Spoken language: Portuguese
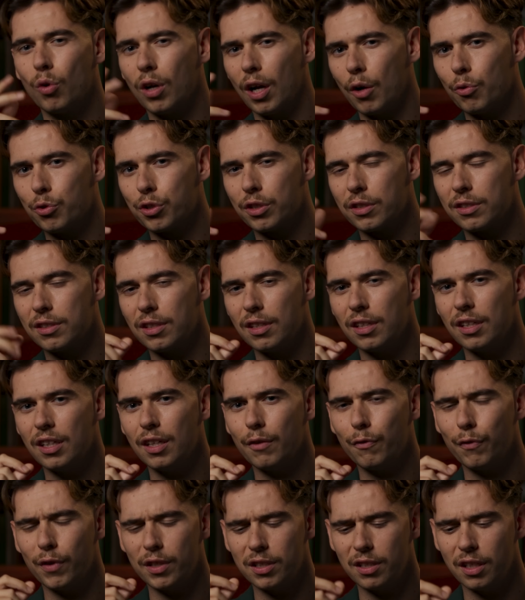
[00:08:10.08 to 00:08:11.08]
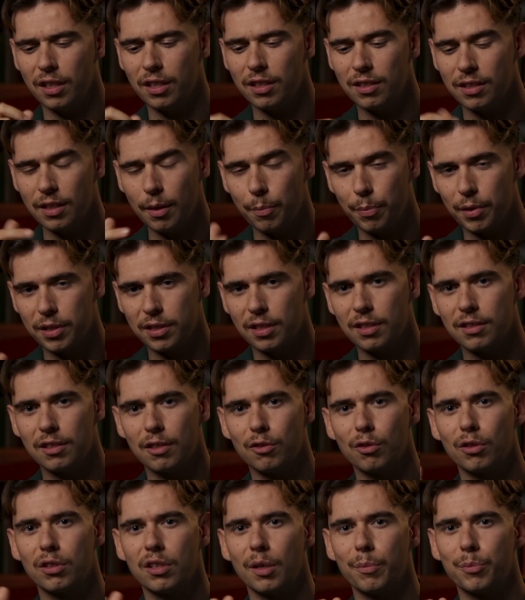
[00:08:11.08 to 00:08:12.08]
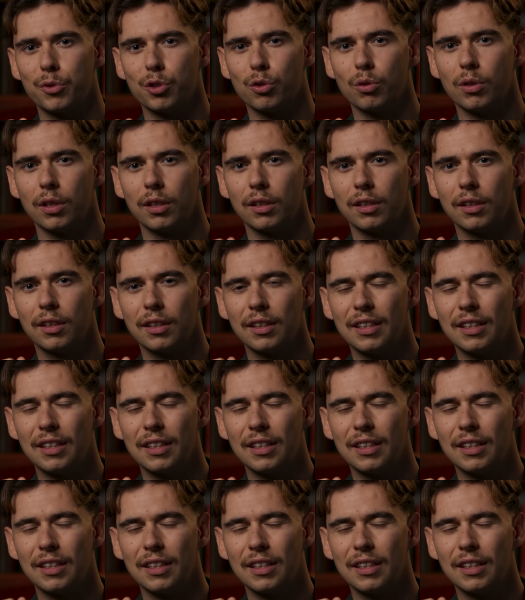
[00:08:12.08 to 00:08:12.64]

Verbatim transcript: o caos que seria fazer isso na presença de outra pessoa.